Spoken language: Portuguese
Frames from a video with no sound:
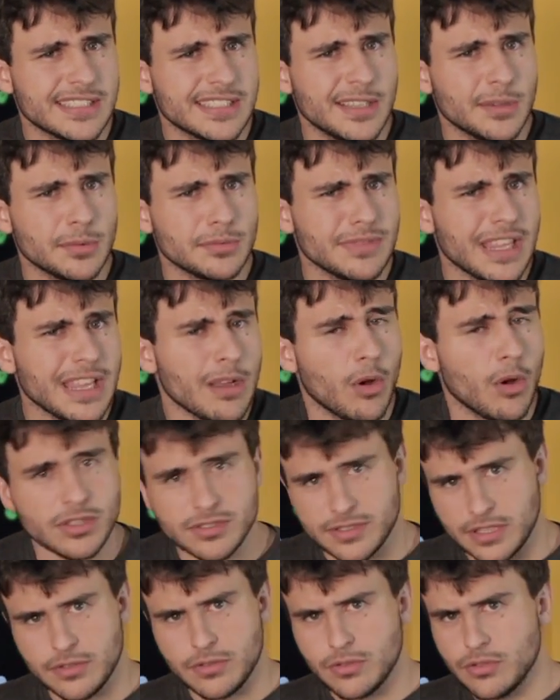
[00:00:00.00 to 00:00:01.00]
que eu nem gosto
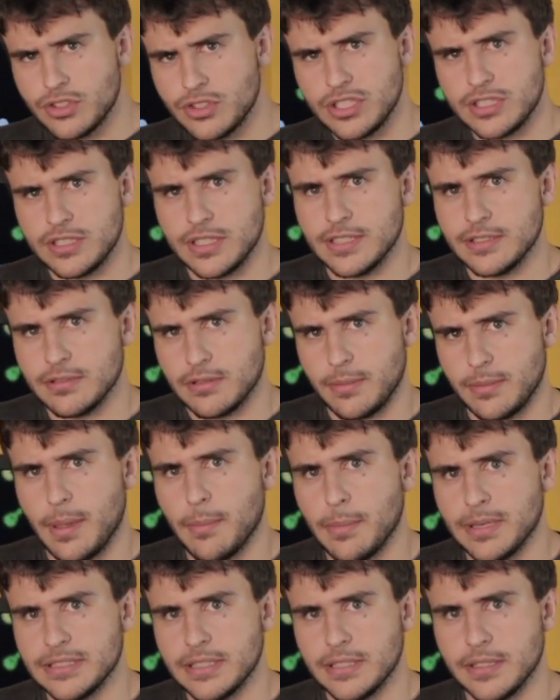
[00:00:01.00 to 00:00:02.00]
tanto dos Titãs, não é minha
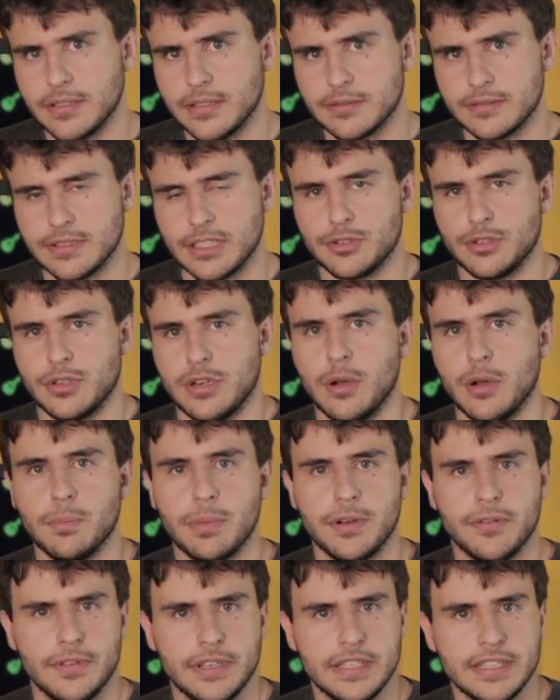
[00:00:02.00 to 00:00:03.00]
banda nacional
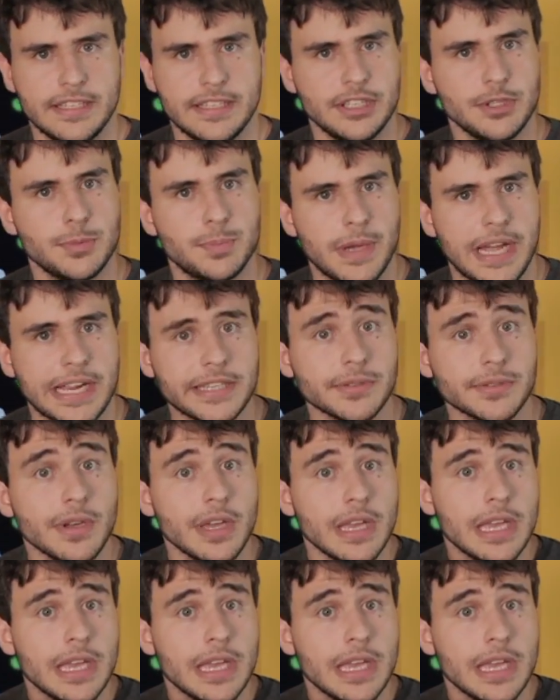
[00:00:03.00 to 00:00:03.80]
preferida nem de perto,